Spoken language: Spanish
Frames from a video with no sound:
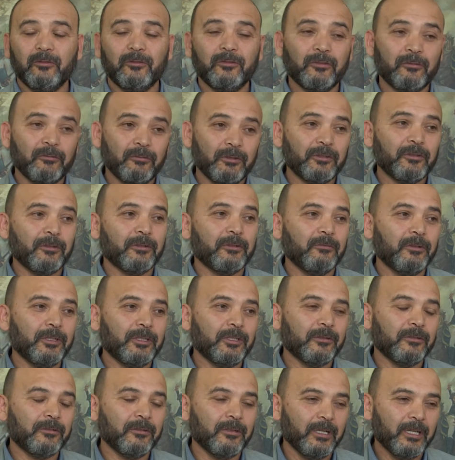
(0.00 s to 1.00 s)

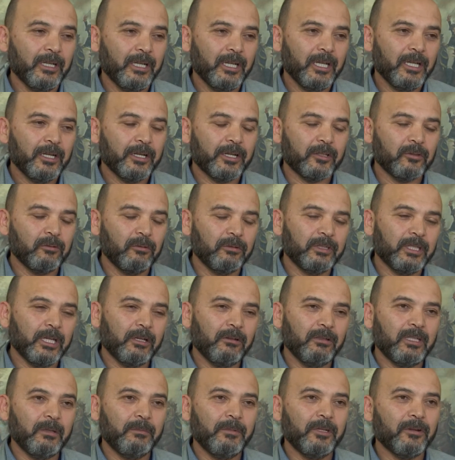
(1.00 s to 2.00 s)
Nosotros,
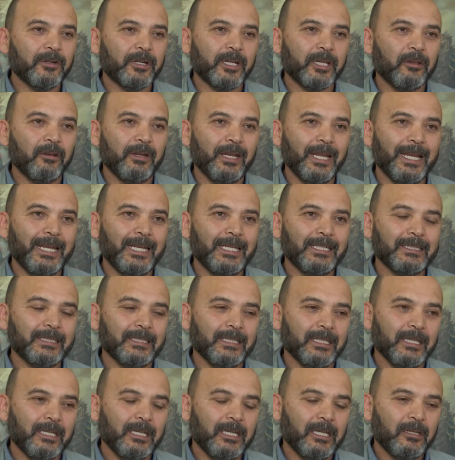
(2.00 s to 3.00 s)
resultados en términos regionales
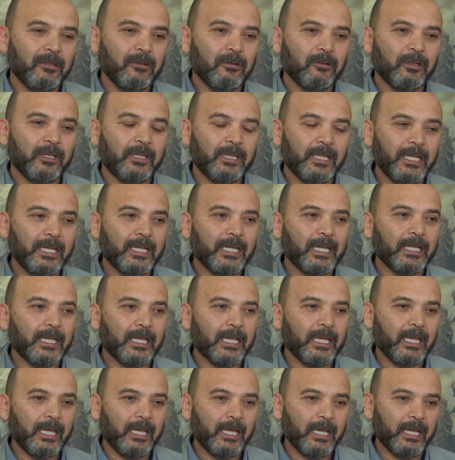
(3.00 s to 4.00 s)
nos indican
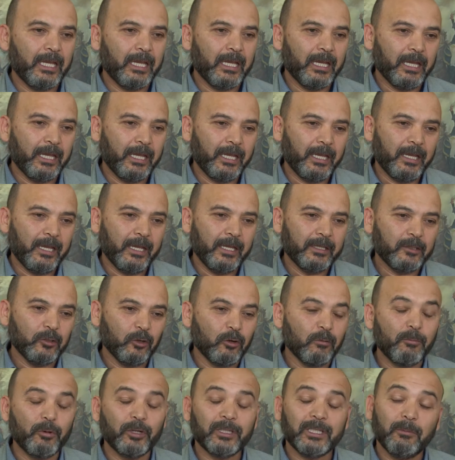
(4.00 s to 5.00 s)
que eh, se
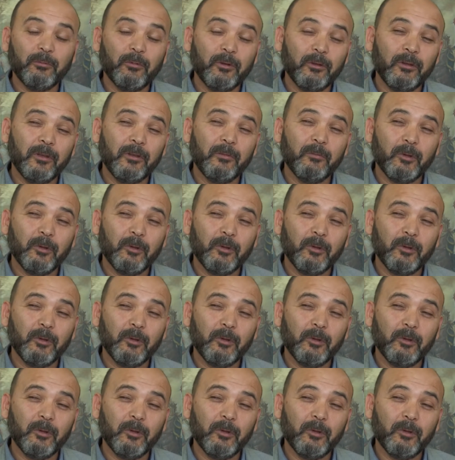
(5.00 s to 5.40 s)
comporta muy,